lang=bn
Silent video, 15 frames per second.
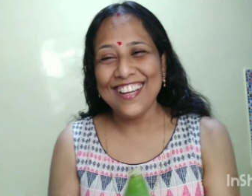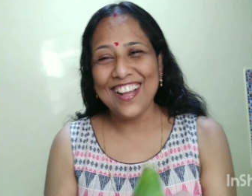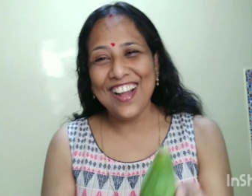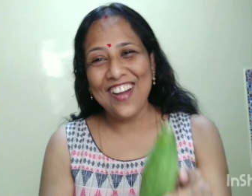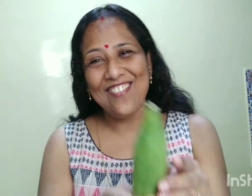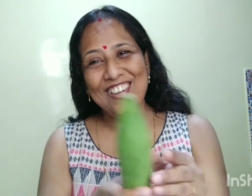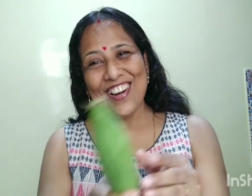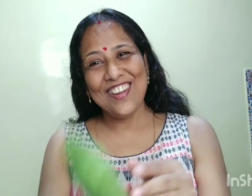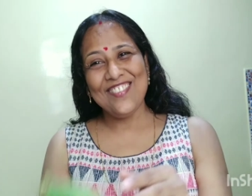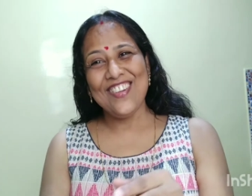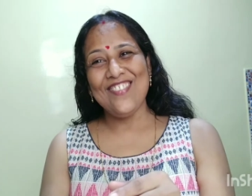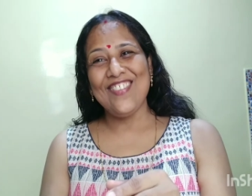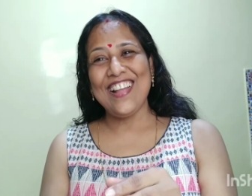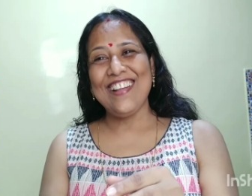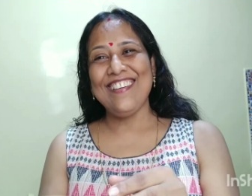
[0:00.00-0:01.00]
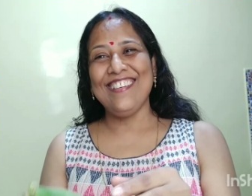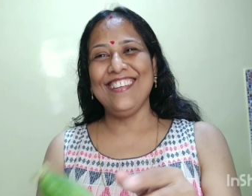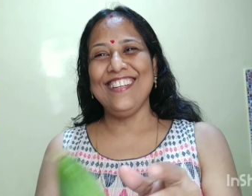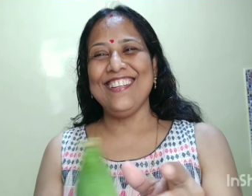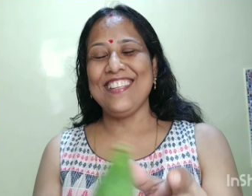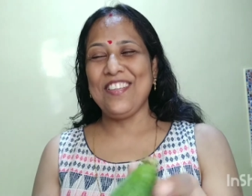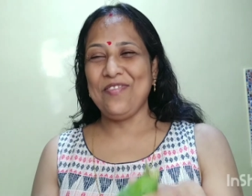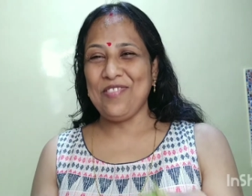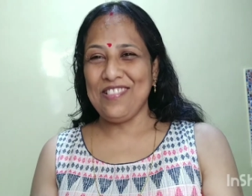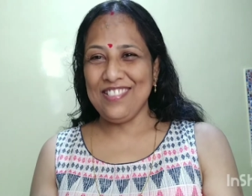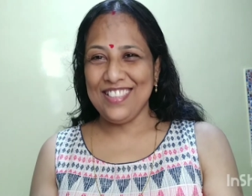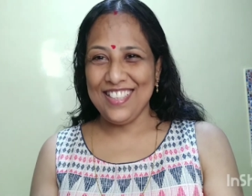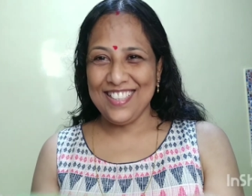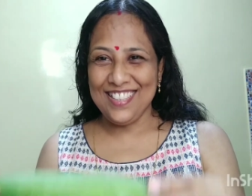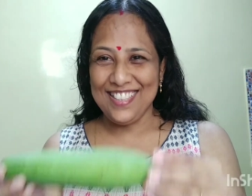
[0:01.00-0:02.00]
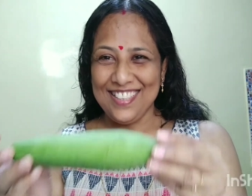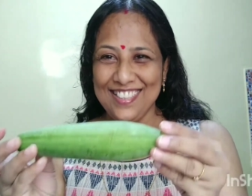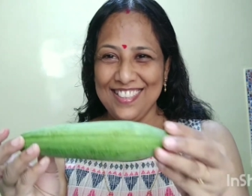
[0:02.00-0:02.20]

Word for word: আমার আমি বেঙ্গলে এসে পৌঁছেছি